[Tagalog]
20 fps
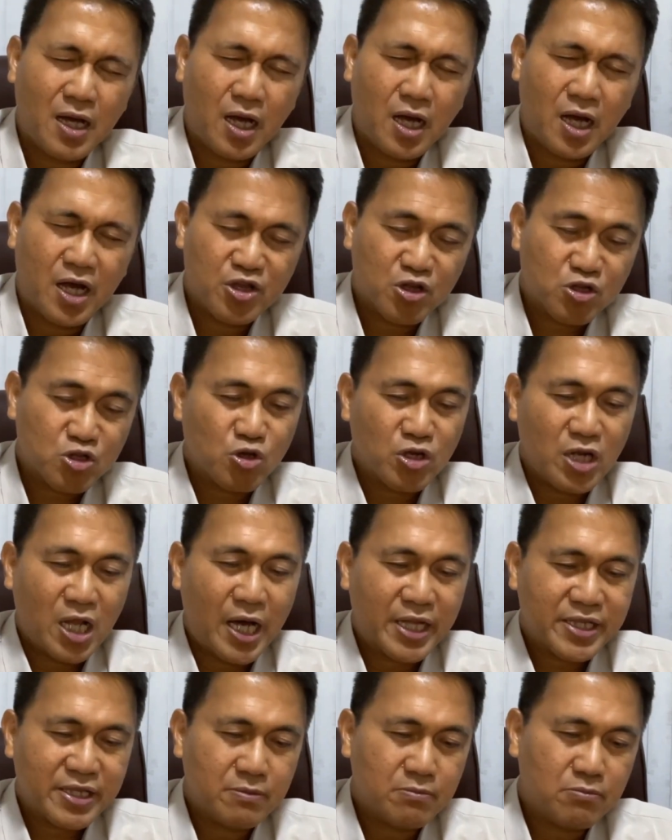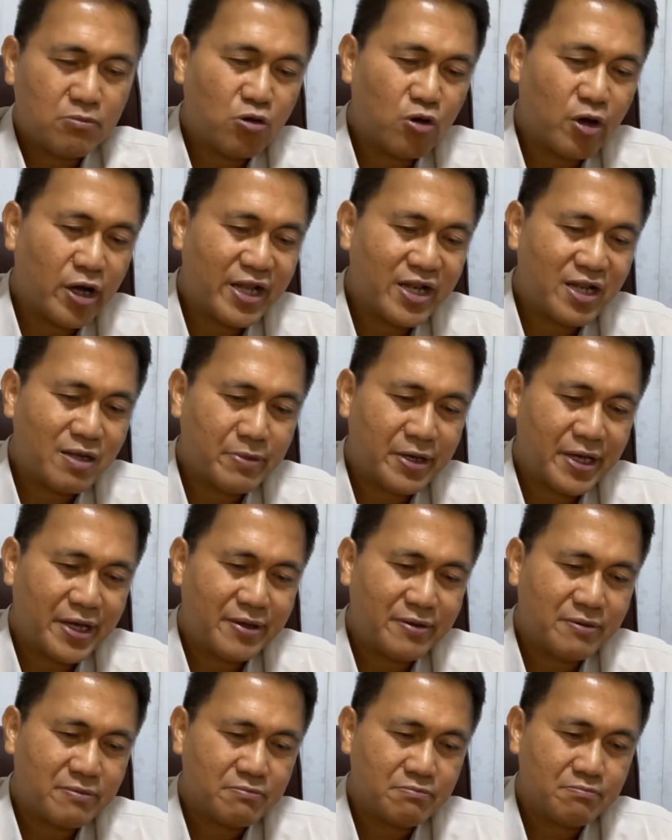ang yugto na ating buhay na
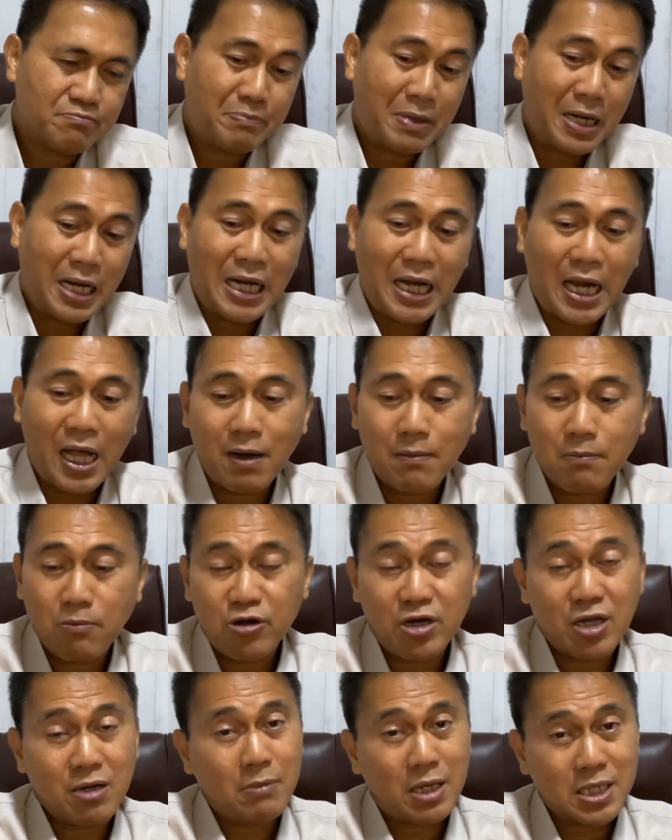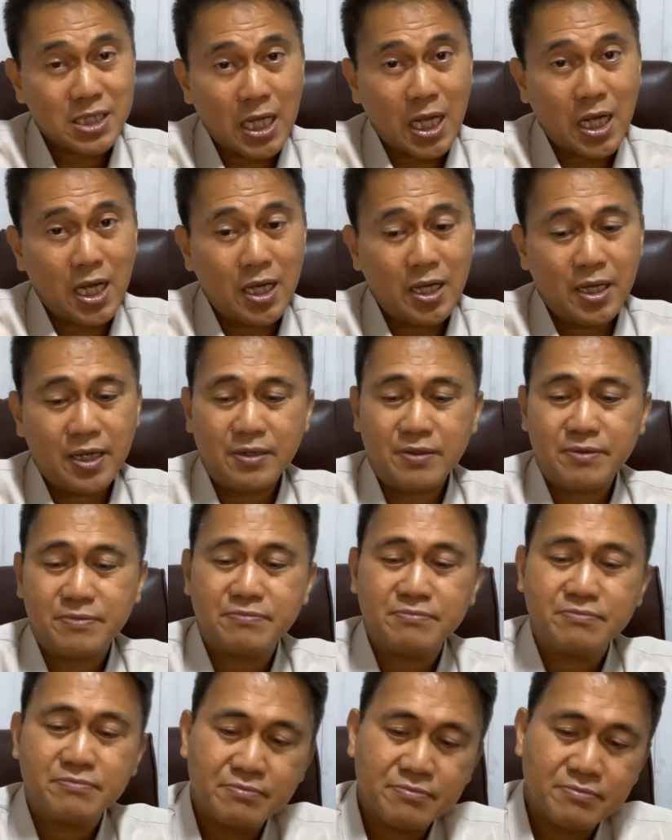may paglabo ng mata,
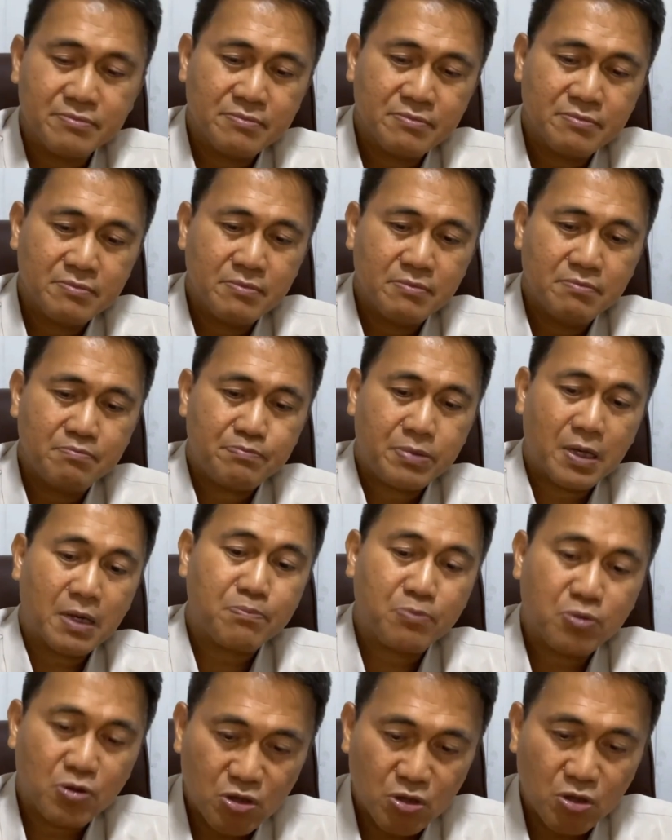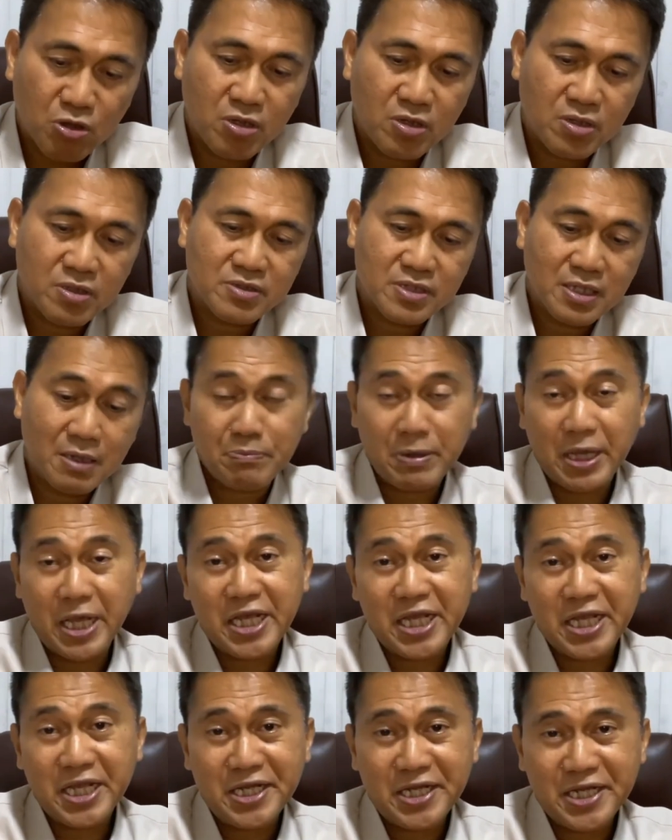pagkurol ng
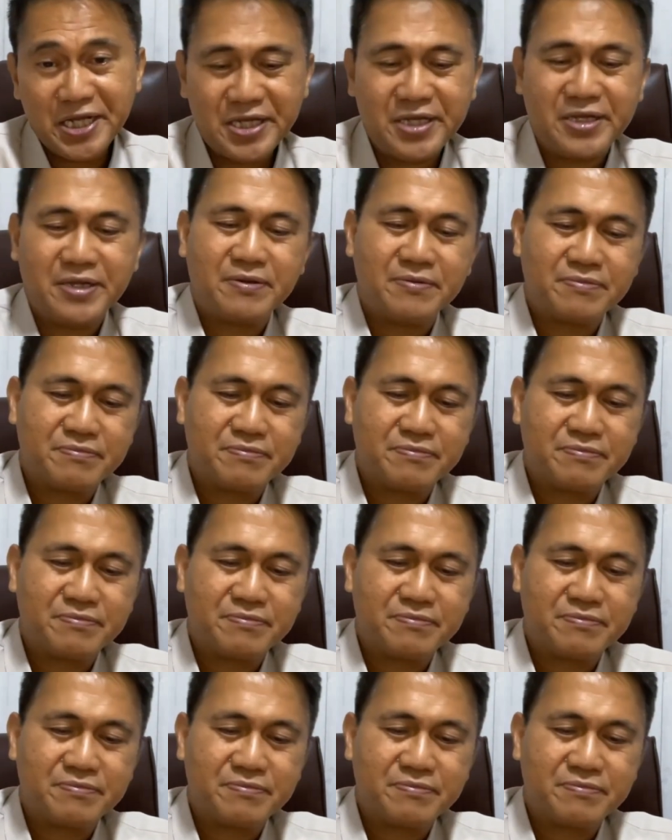paikinig,